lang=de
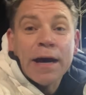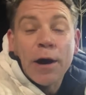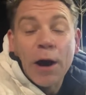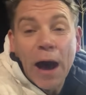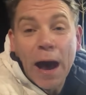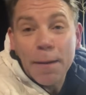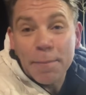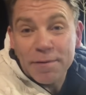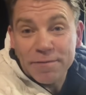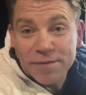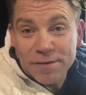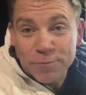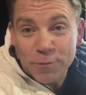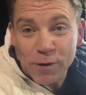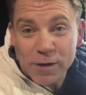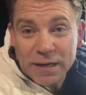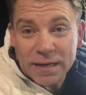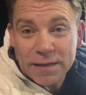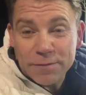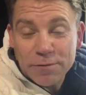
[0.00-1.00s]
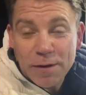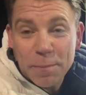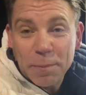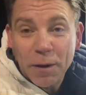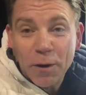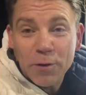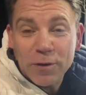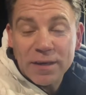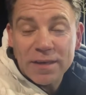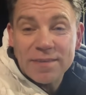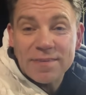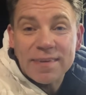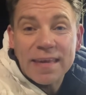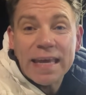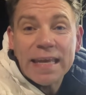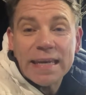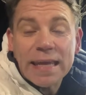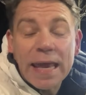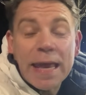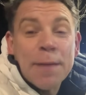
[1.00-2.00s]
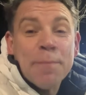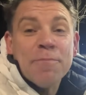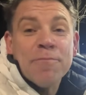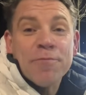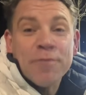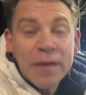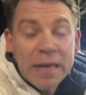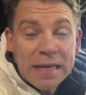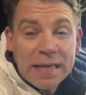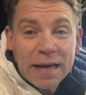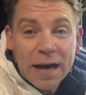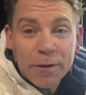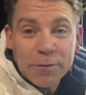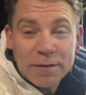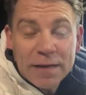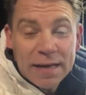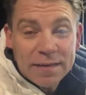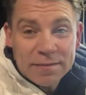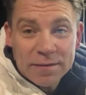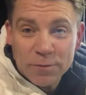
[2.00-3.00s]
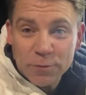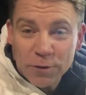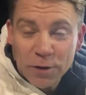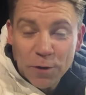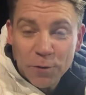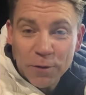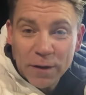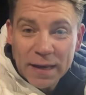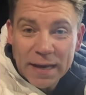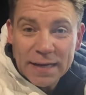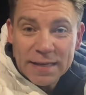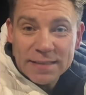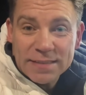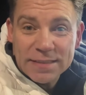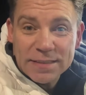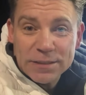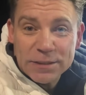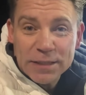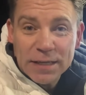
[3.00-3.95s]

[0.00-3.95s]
aber wir wollen ja die Verbrauche sehen im Winter und da ist natürlich auch realistisch,